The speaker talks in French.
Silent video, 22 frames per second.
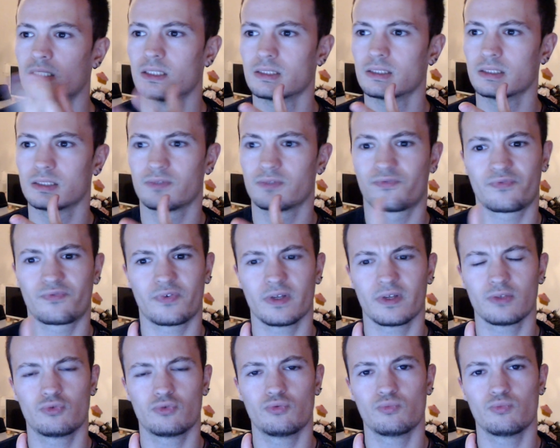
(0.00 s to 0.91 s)
Fin
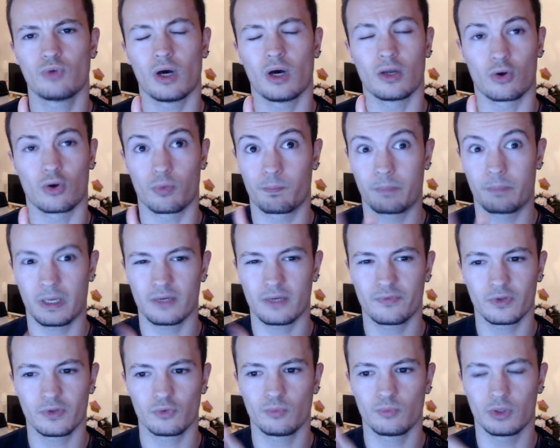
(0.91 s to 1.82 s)
du mois, alors pas la
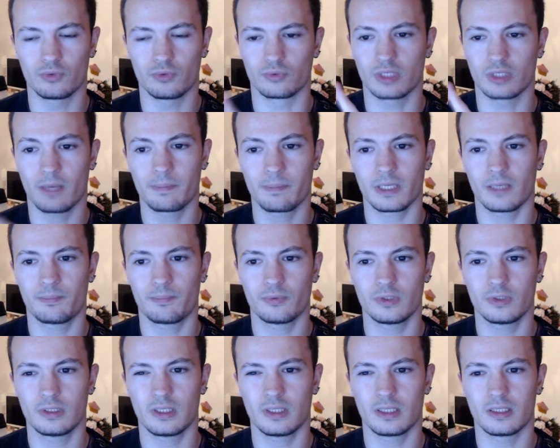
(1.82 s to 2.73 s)
fin du mois, donc après la
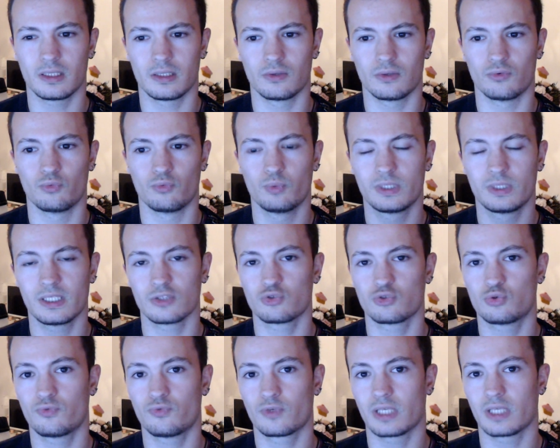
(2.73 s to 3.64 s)
Polylan, le week-end
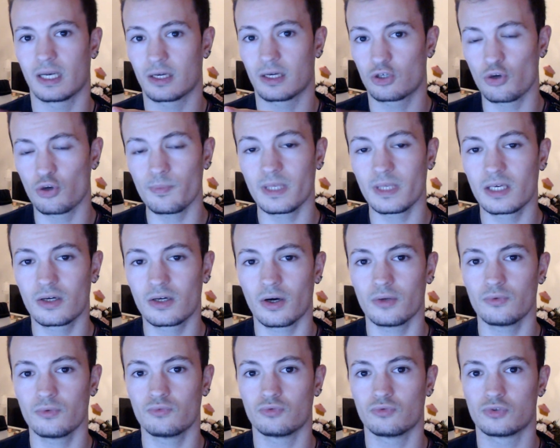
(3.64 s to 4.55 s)
suivant il y a la Comic
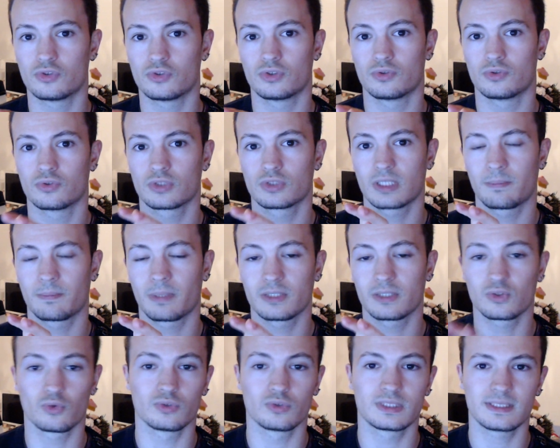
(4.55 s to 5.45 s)
Con où je serai
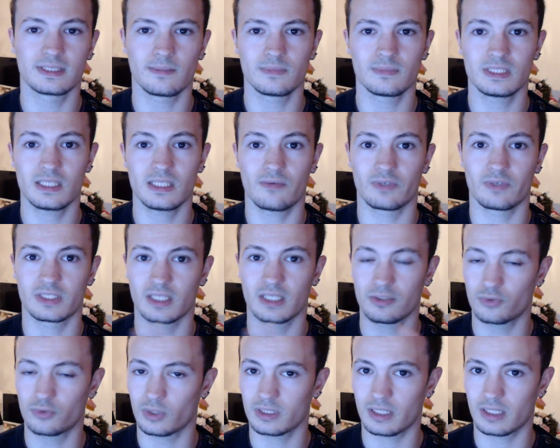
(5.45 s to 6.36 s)
présent le samedi avec
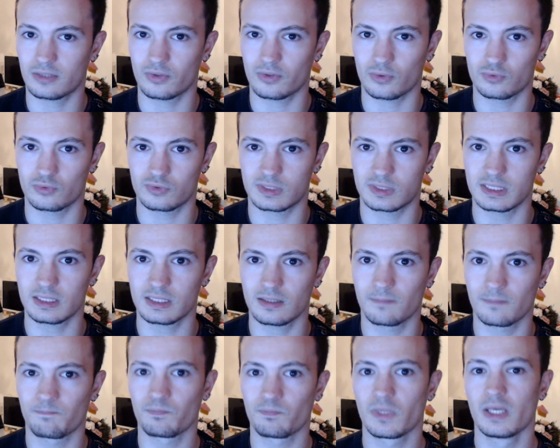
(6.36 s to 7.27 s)
quelques rédacteurs du site.
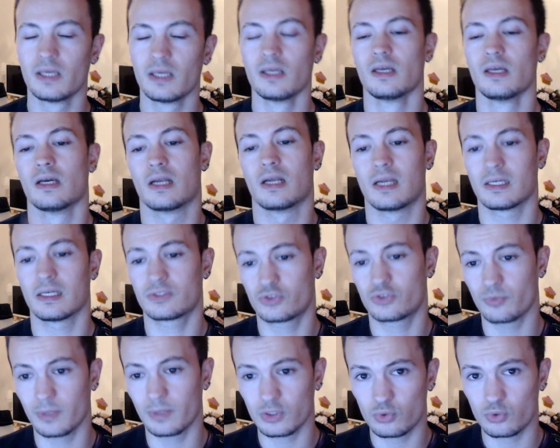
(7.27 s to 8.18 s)
La
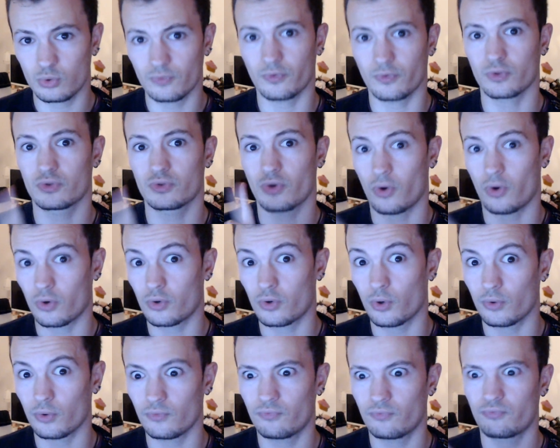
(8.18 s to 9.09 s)
semaine suivante,
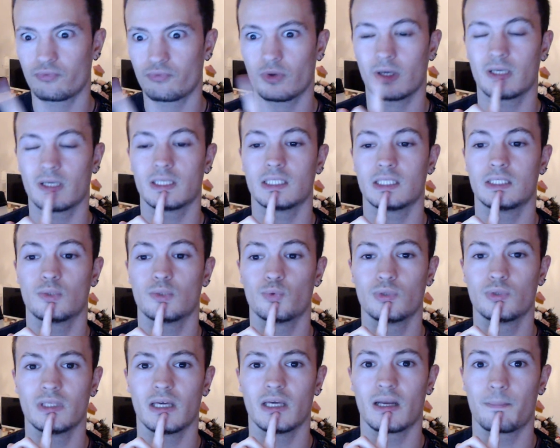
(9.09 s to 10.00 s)
encore une fois,
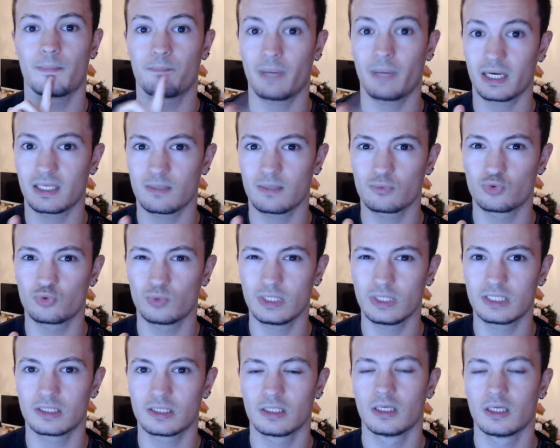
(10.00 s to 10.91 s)
on est à la Paris Games
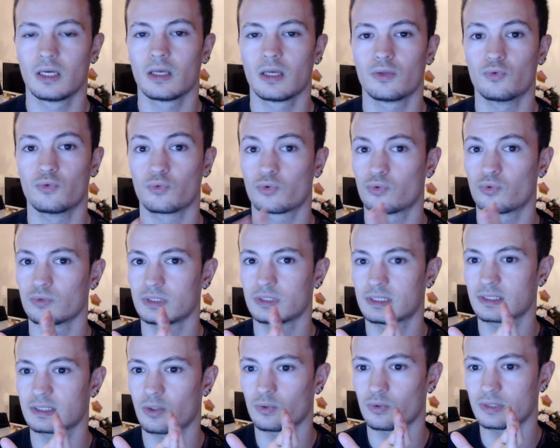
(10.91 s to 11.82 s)
Week, donc on y
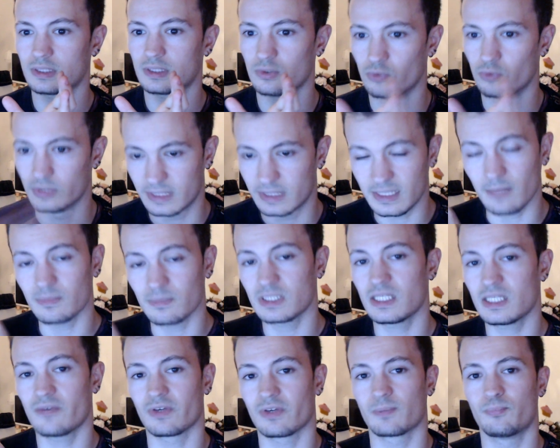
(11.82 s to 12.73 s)
sera aussi le
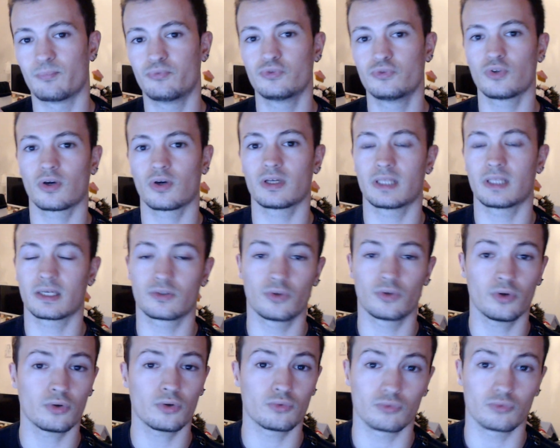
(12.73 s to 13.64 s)
samedi avec plusieurs
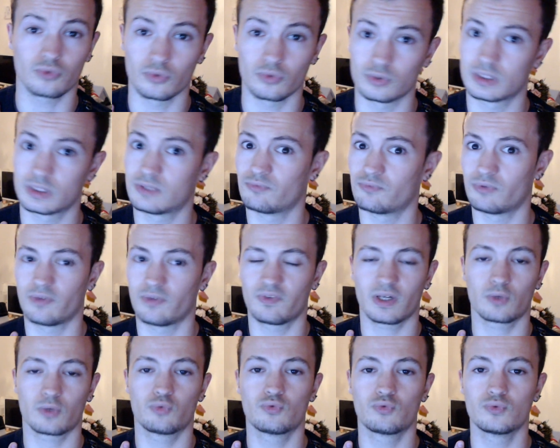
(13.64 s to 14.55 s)
rédacteurs, donc euh, si vous voulez
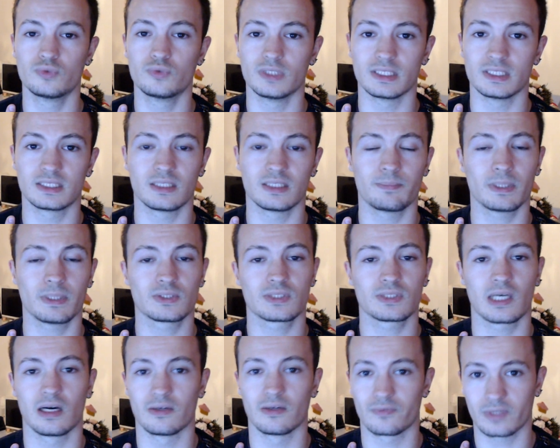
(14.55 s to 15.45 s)
faire coucou, n'hésitez pas, ce
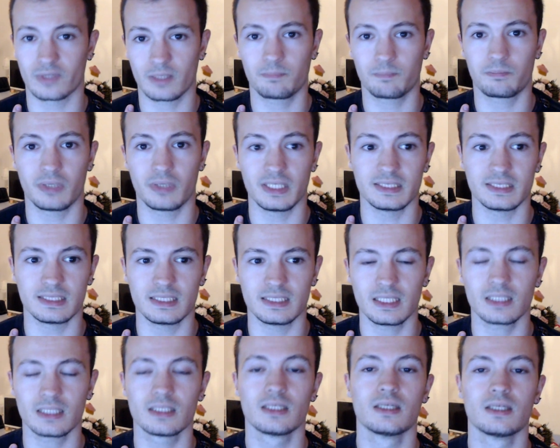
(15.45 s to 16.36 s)
sera un vrai
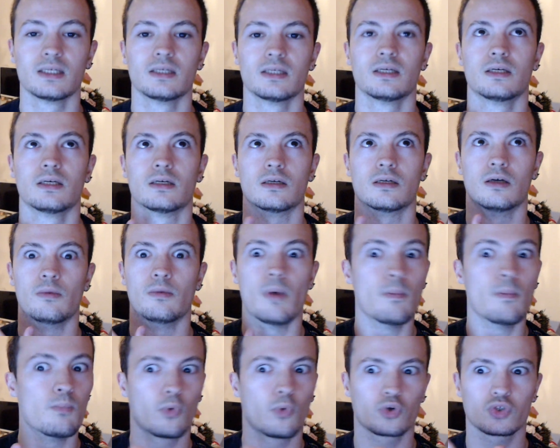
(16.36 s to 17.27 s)
plaisir. Euh, même
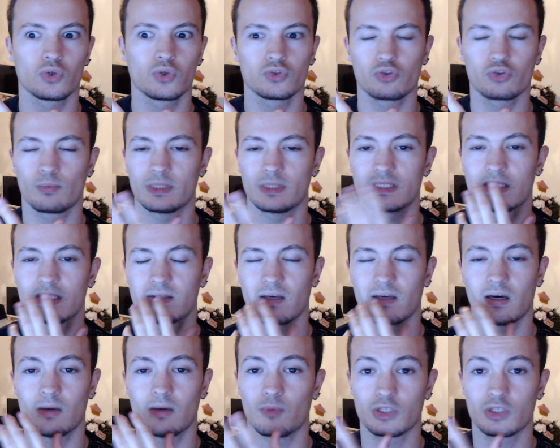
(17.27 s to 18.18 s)
manger ensemble, etc.
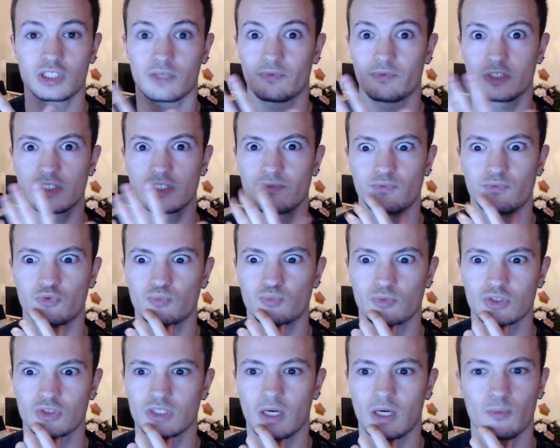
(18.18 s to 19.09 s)
Hein. Moi, à chaque fois que j'ai vu du
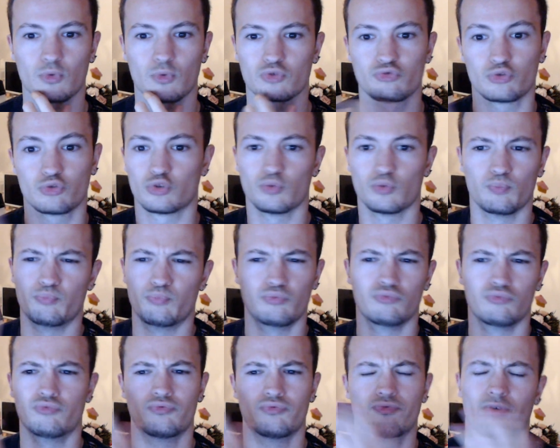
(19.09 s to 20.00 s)
monde, généralement, on se faisait une
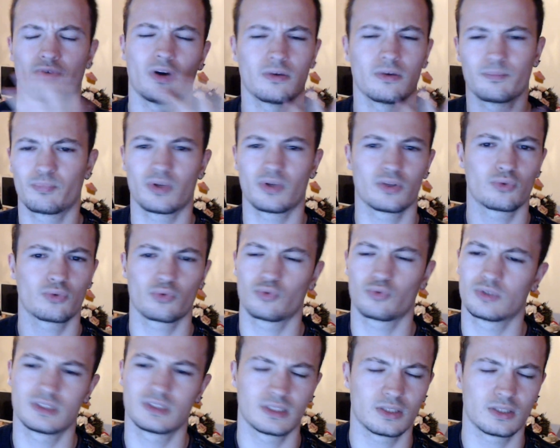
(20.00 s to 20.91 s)
bouffe, plein de
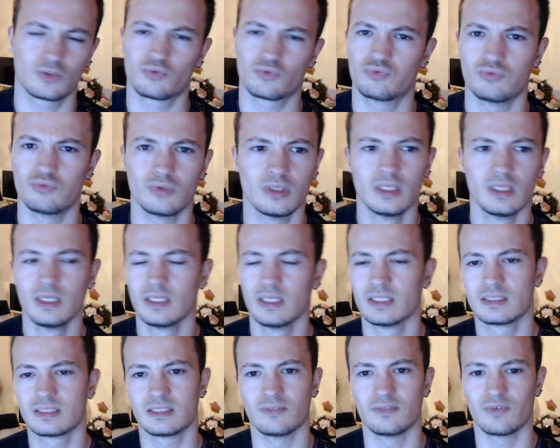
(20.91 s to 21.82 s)
trucs, c'était cool,
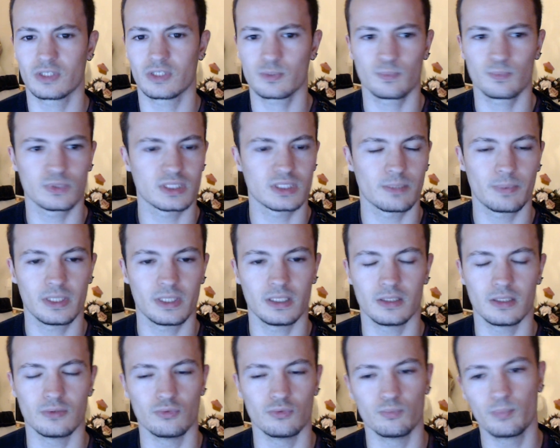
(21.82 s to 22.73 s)
c'était vachement sympa, il y
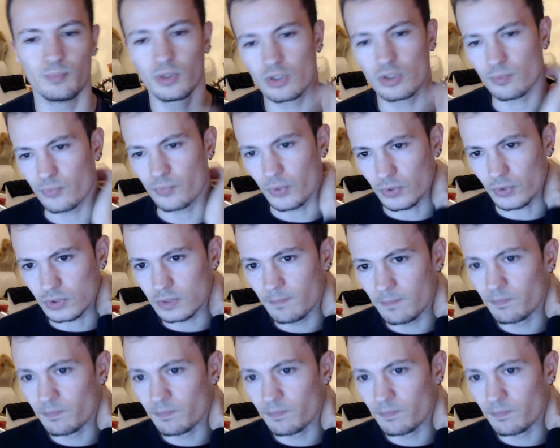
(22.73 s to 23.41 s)
a une bonne ambiance.